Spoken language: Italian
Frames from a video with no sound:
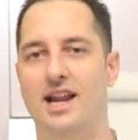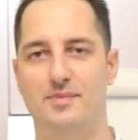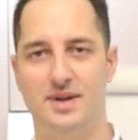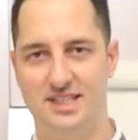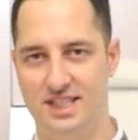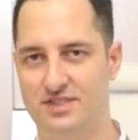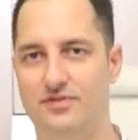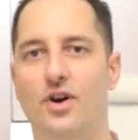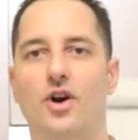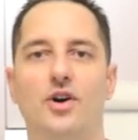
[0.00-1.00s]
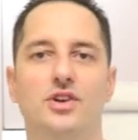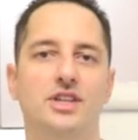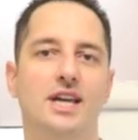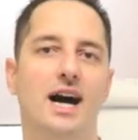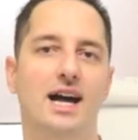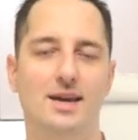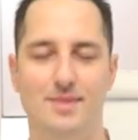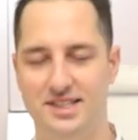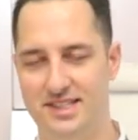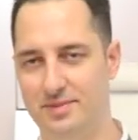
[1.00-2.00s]
la pasta sfoglia, le
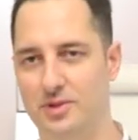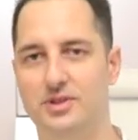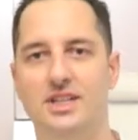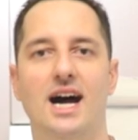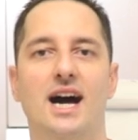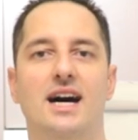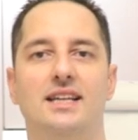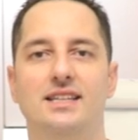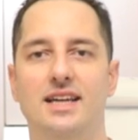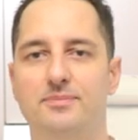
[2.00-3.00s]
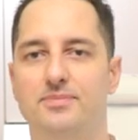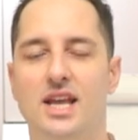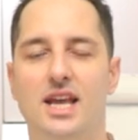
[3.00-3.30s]
masse montate,